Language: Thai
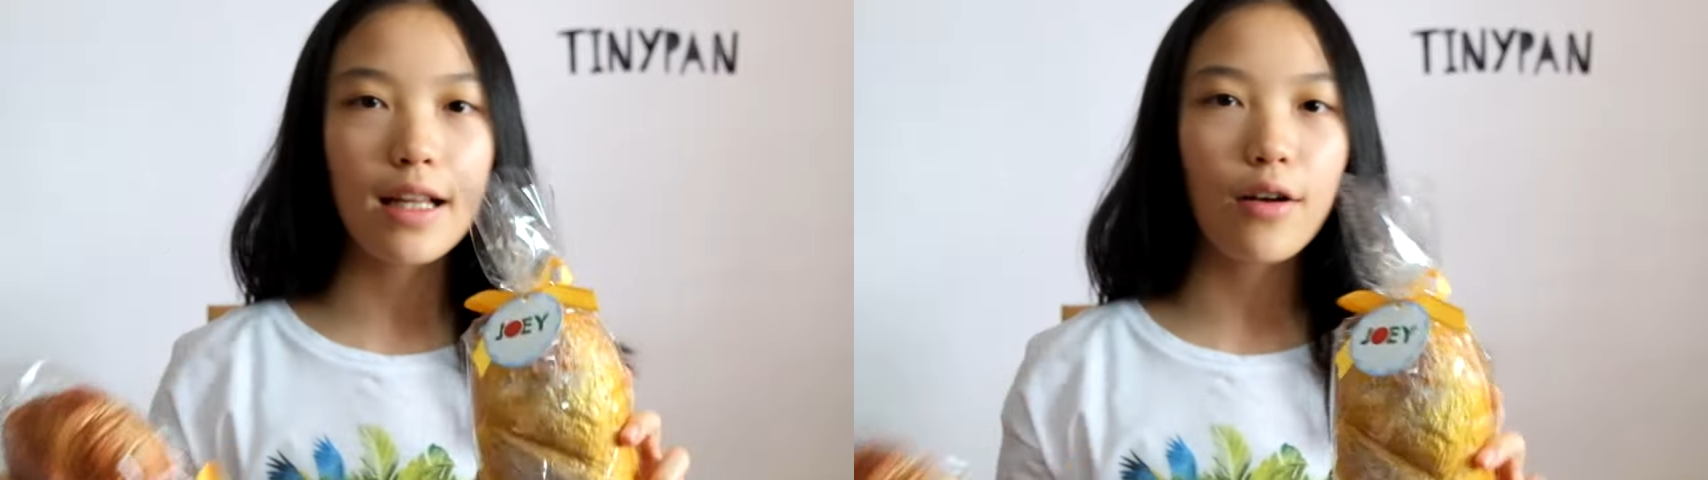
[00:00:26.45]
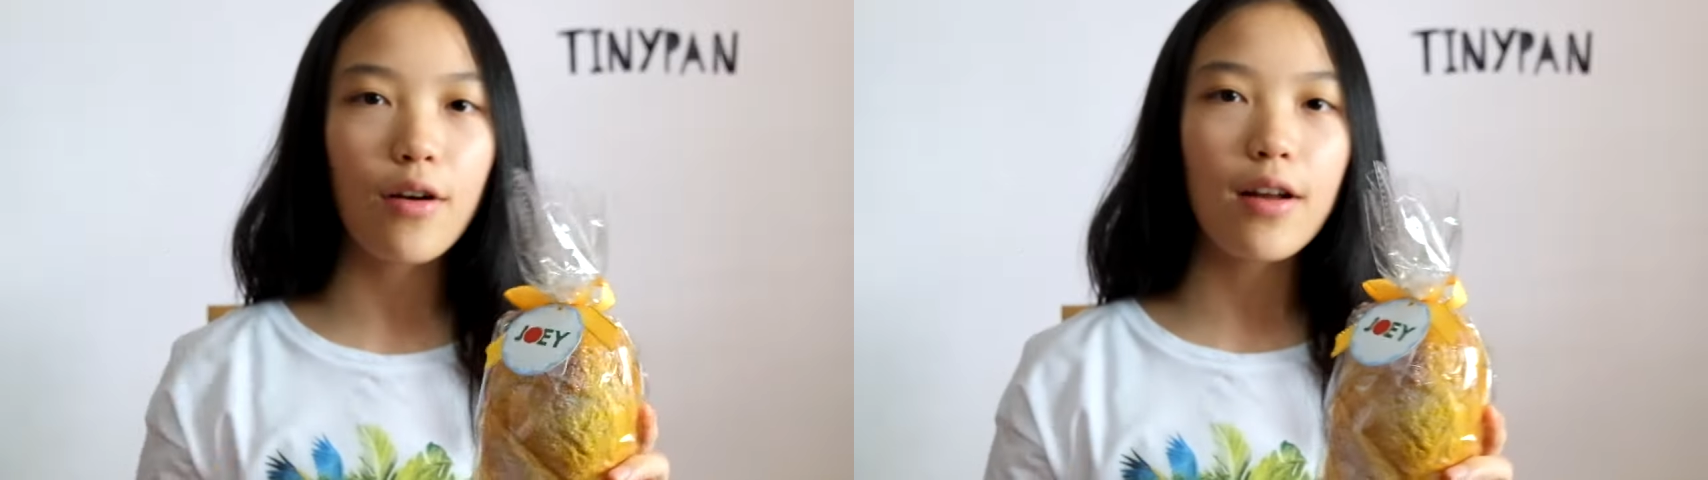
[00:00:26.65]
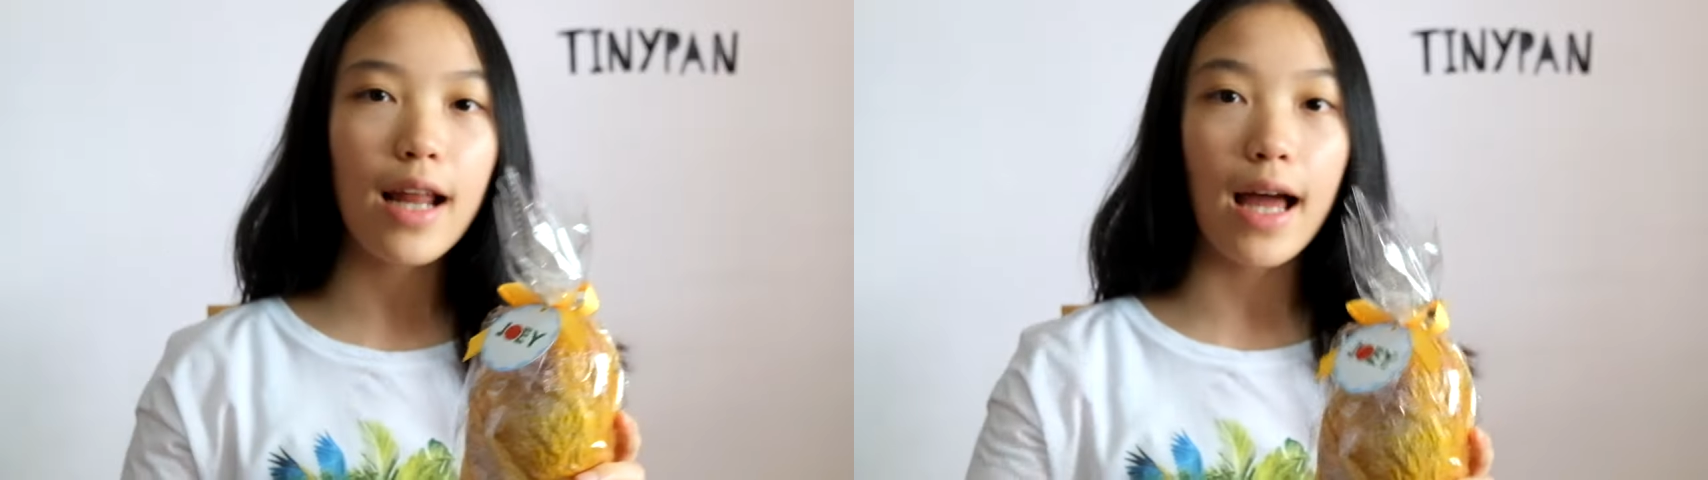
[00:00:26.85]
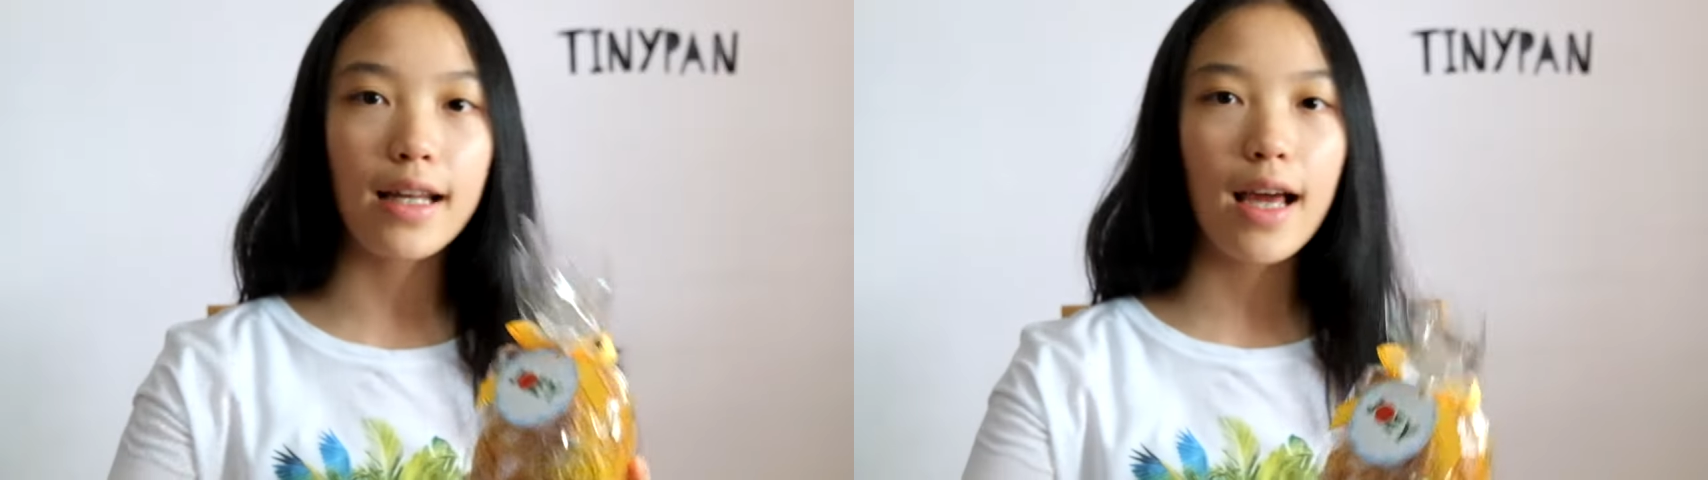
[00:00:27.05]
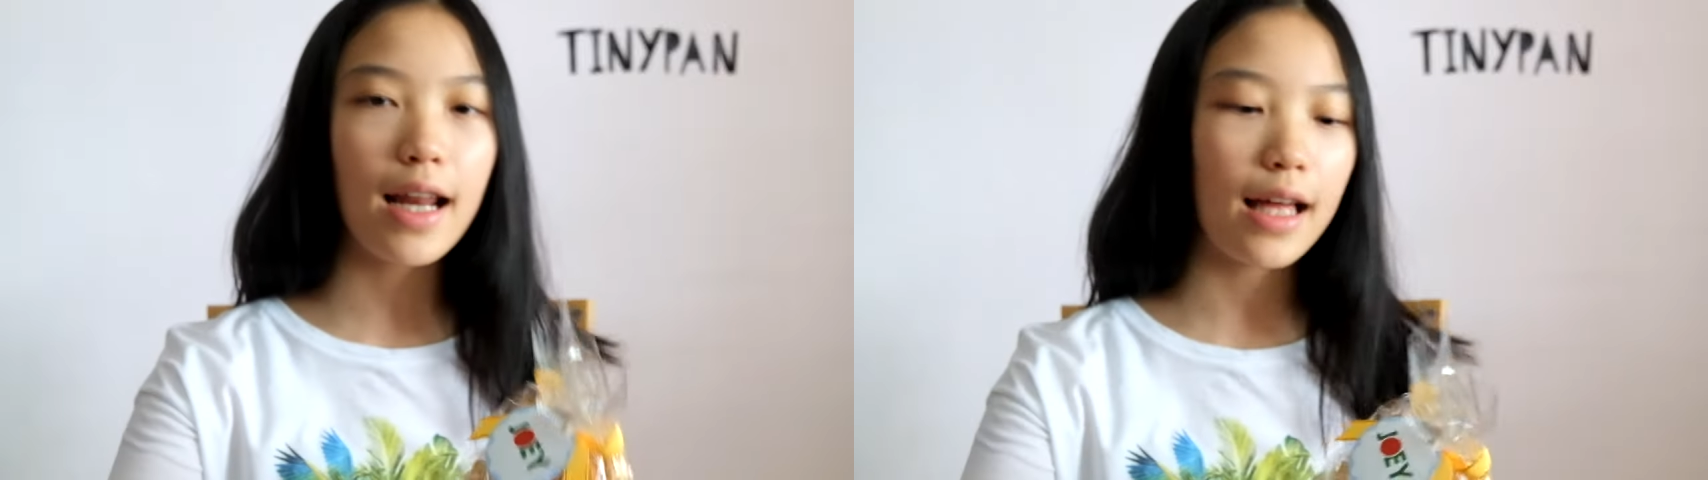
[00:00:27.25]
แล้วก็ร้าน
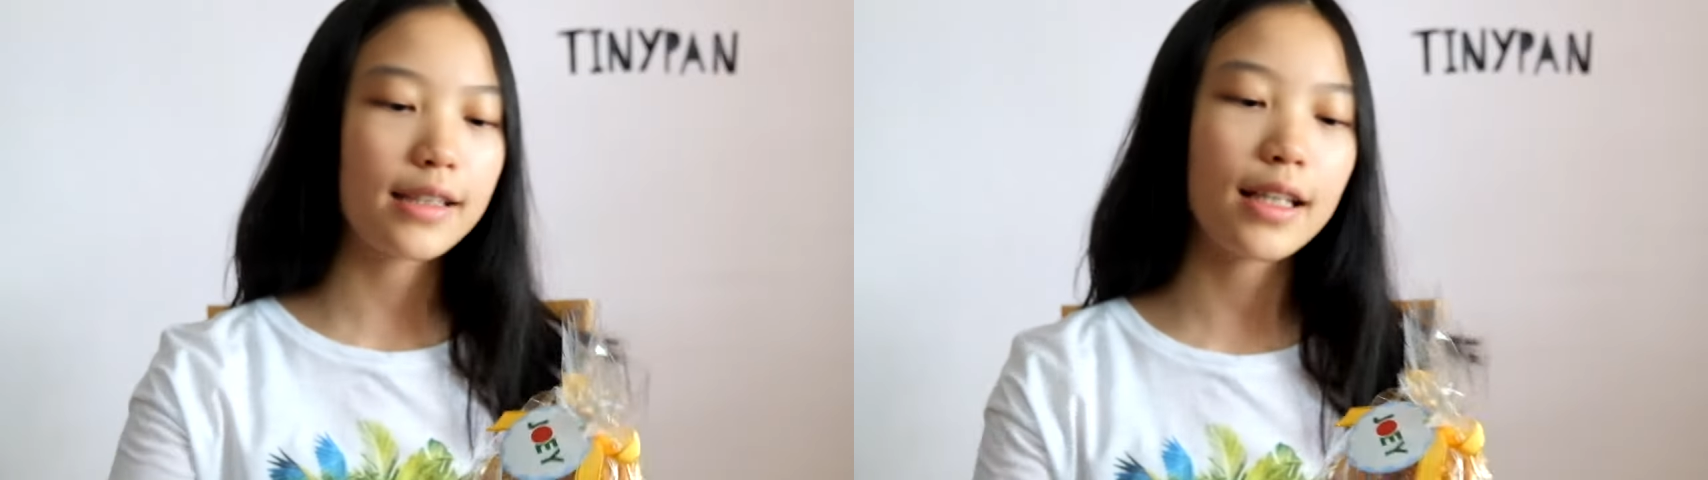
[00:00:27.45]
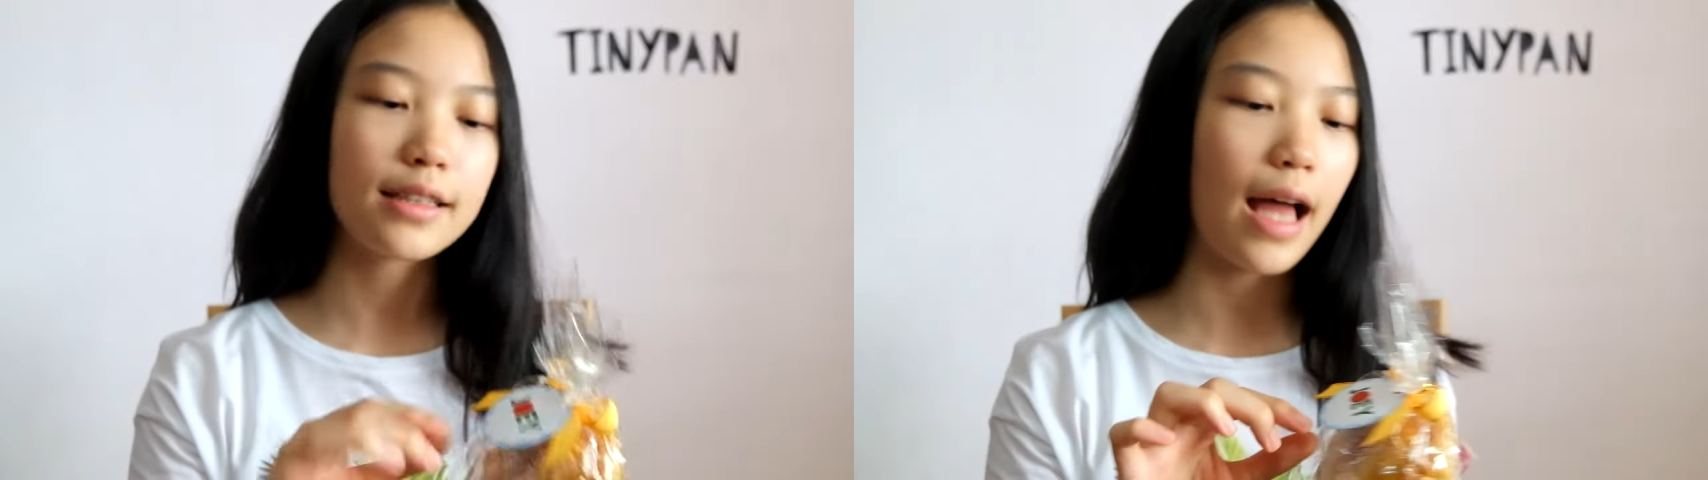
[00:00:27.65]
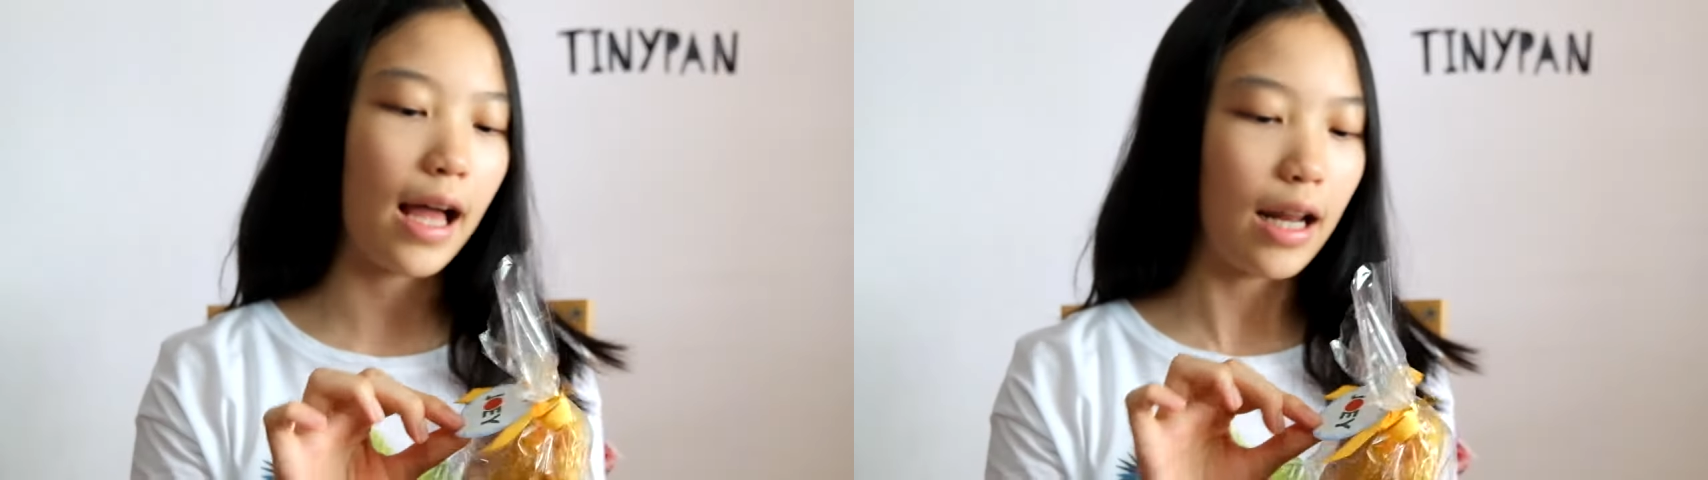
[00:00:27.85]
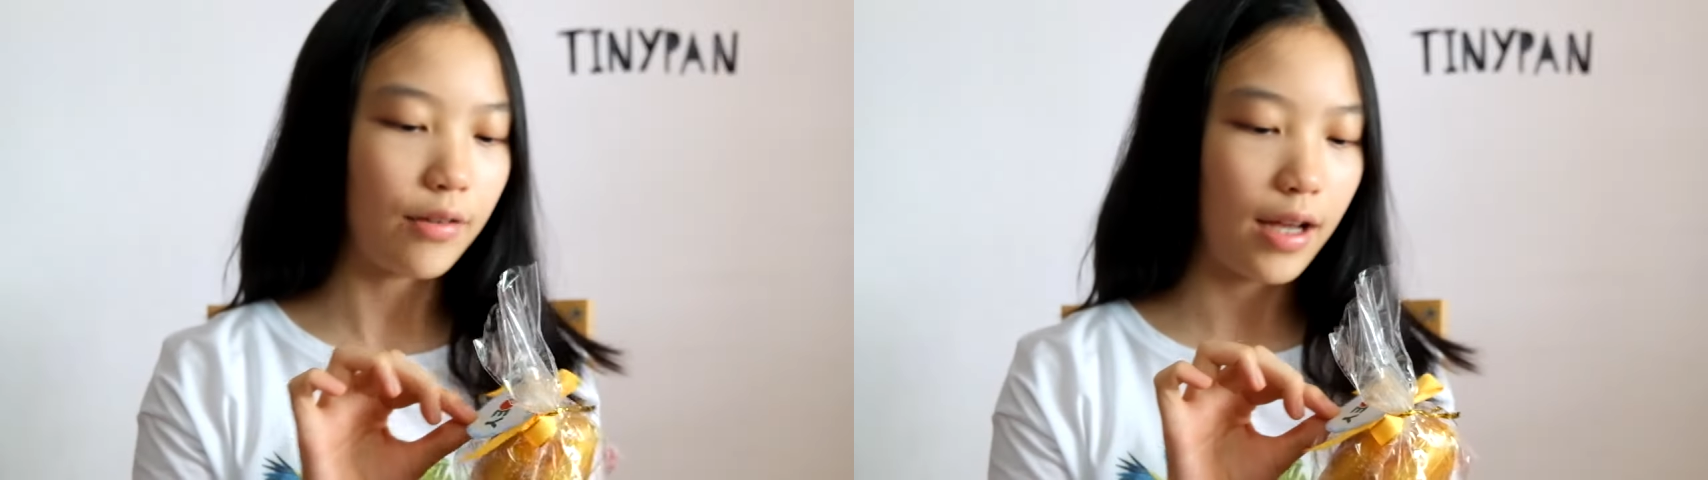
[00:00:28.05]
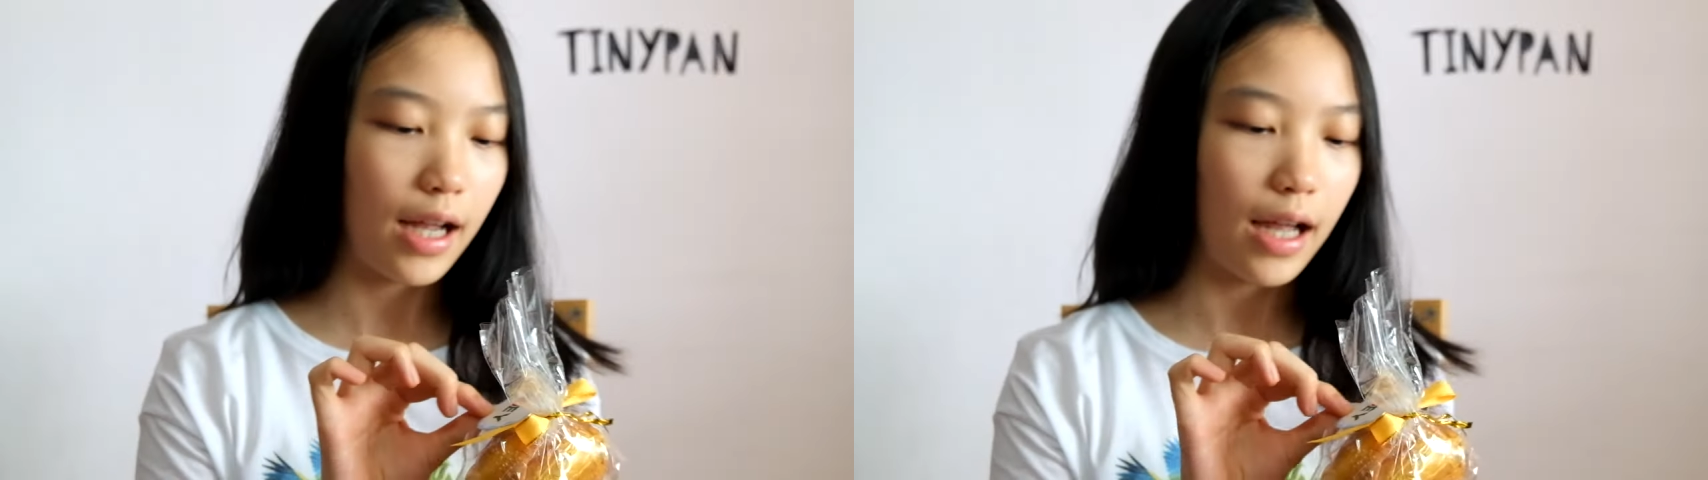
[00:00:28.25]
หน้าร้านต่างๆ แล้
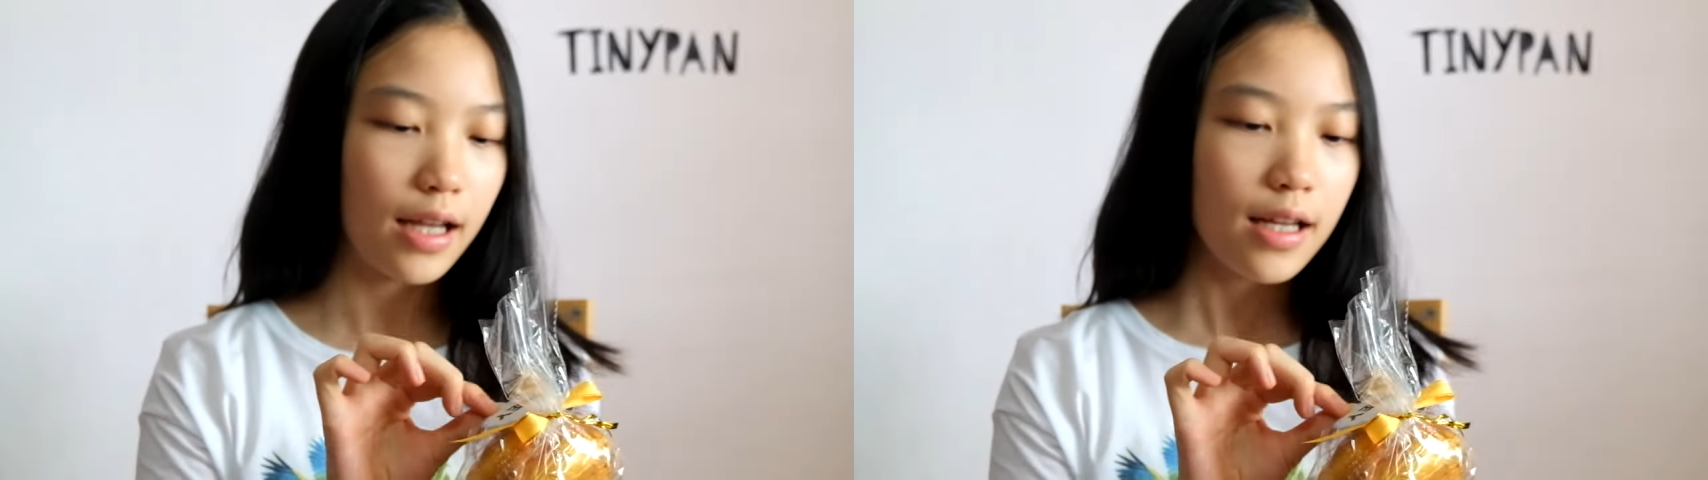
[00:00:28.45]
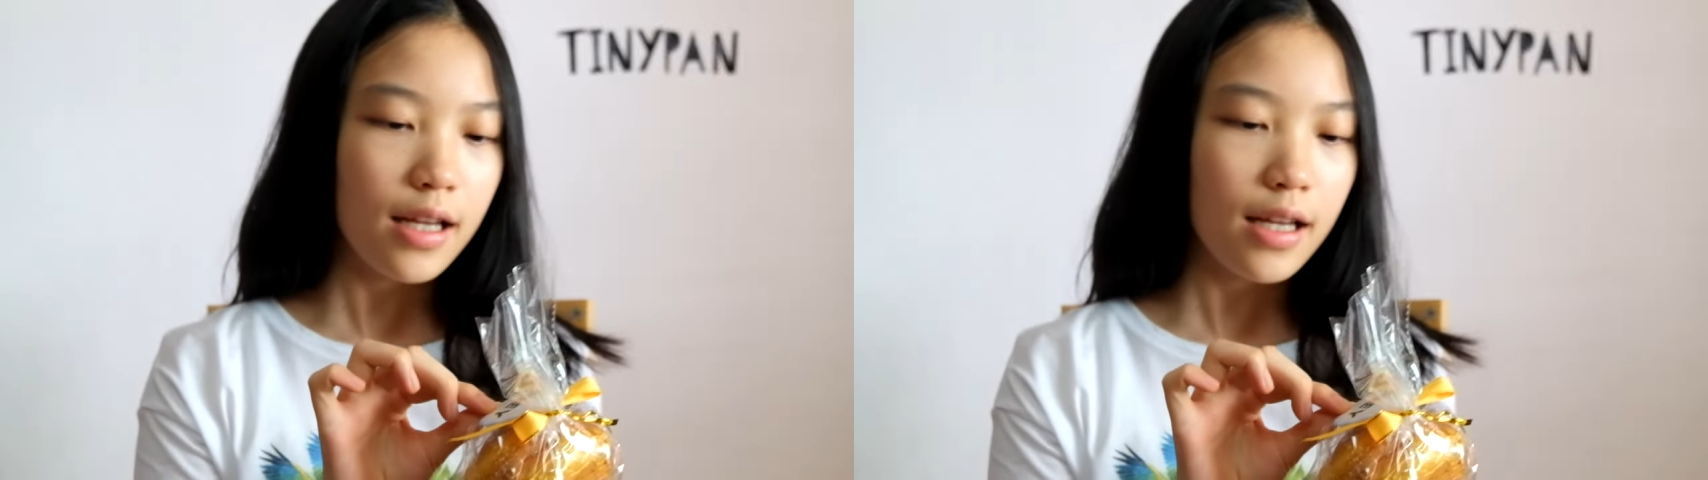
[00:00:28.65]
วนะคะ